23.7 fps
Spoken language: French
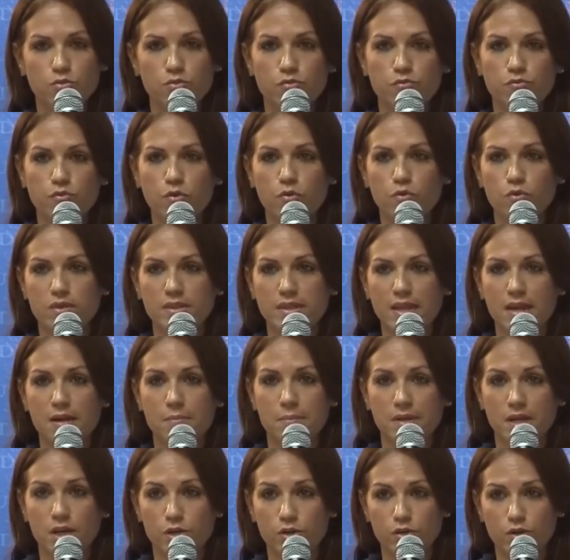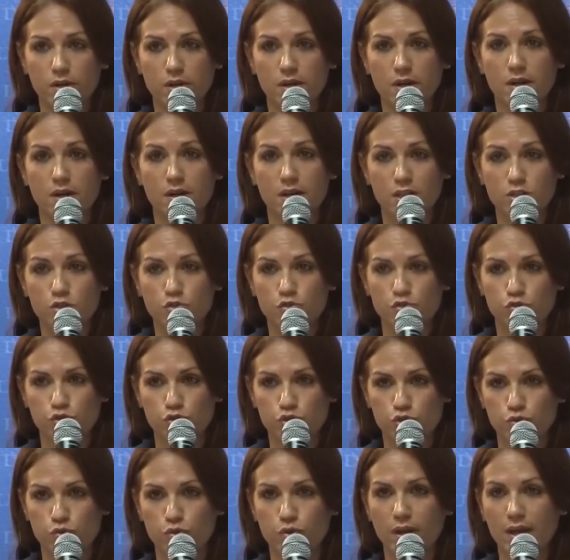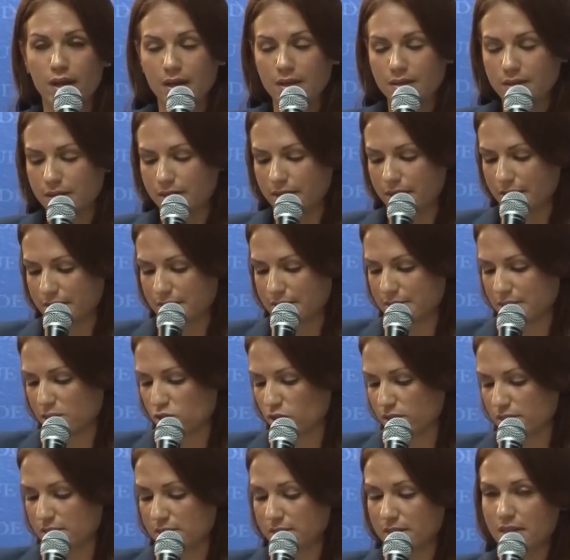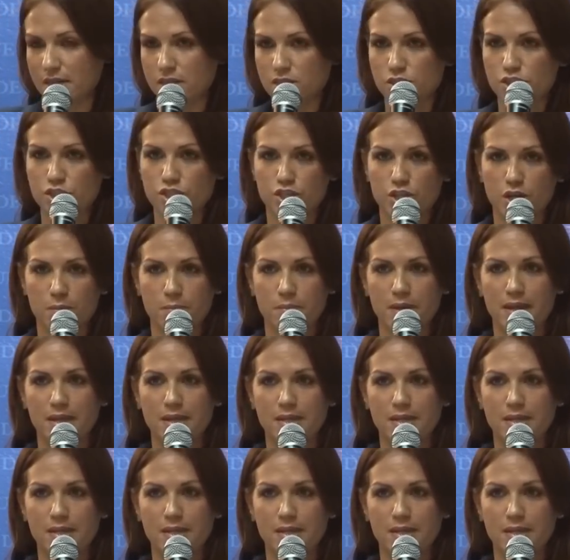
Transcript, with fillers: nouveau hôtel Marriott là, qui gagne 175 chambres